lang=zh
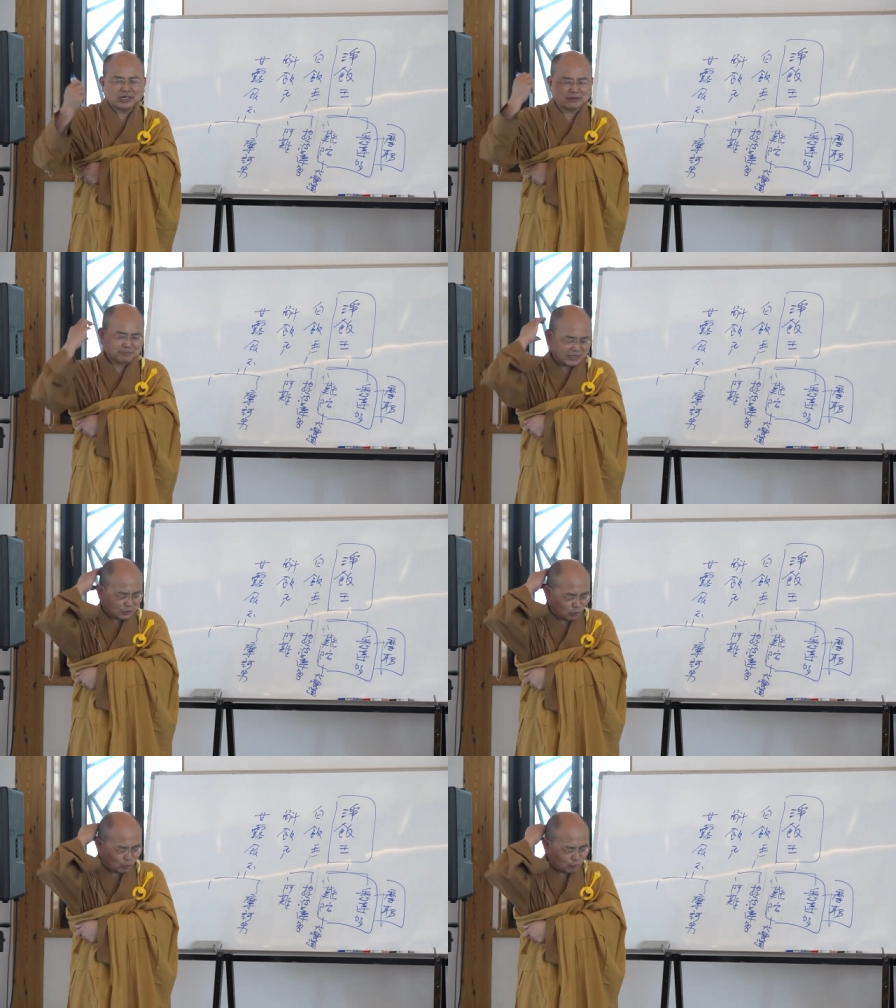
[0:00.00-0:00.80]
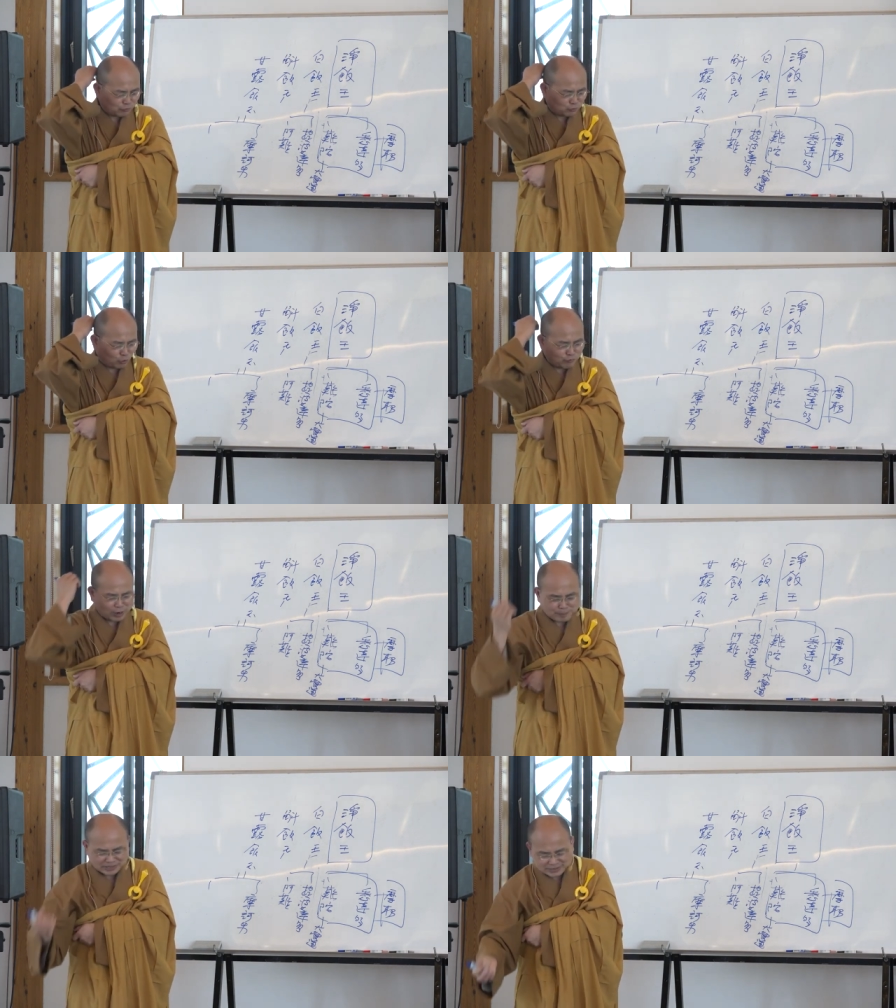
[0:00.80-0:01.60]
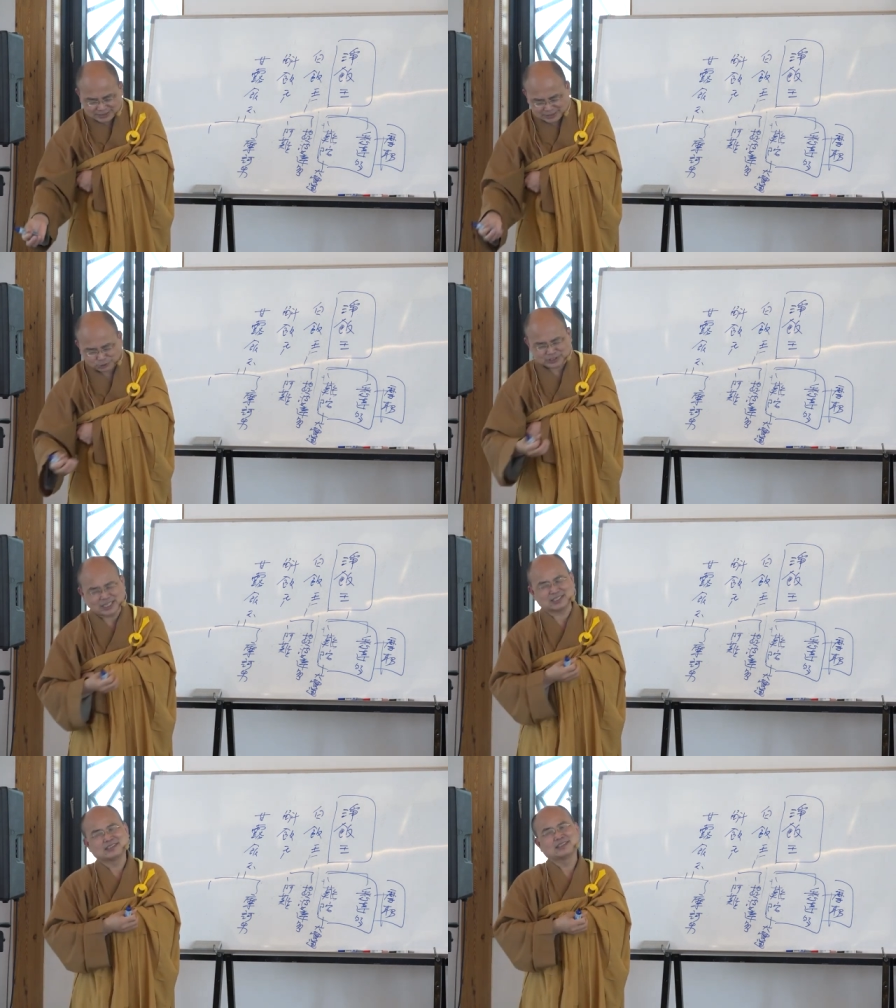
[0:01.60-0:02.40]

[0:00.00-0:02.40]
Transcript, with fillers: 诃男把头头发绑在石头上，